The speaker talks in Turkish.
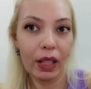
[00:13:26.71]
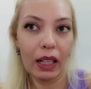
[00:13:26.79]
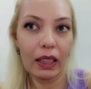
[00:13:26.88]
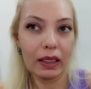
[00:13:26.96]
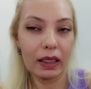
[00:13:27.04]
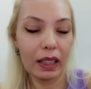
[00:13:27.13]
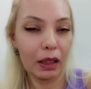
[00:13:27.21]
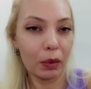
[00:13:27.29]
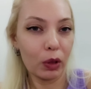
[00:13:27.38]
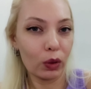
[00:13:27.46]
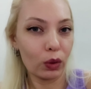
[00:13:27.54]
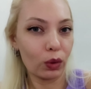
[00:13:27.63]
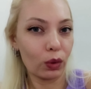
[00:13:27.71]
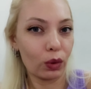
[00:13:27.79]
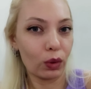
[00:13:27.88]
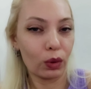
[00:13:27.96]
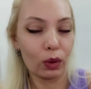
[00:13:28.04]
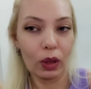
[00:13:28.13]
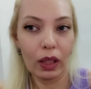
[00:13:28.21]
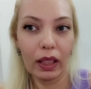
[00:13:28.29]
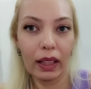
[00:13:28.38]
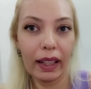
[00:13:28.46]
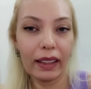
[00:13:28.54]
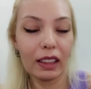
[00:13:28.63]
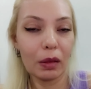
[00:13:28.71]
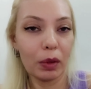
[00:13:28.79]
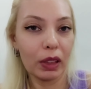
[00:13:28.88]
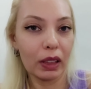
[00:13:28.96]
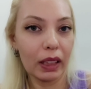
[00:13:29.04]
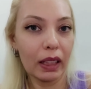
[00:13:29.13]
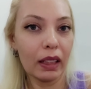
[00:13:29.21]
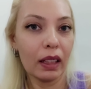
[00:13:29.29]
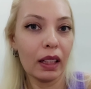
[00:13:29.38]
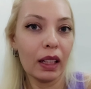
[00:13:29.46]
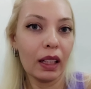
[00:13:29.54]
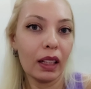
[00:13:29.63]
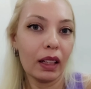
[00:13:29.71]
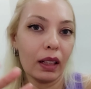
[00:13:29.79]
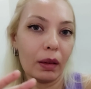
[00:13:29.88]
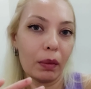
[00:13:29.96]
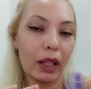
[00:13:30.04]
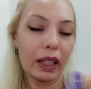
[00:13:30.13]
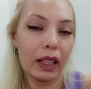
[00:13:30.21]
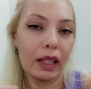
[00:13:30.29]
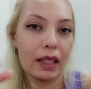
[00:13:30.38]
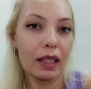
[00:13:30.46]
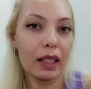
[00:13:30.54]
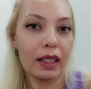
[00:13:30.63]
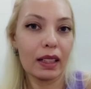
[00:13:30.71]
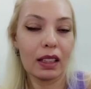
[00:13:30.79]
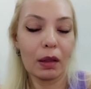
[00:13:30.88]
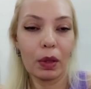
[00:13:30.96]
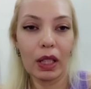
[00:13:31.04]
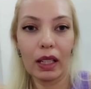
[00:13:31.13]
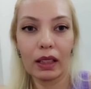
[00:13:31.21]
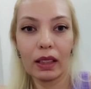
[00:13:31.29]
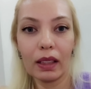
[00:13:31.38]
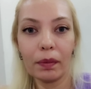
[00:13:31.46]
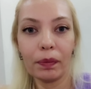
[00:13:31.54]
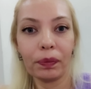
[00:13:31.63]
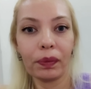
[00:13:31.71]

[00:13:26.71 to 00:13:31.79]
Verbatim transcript: Hastanede biliyorsunuz e, Edremit'le merkezin arasında bir yerde.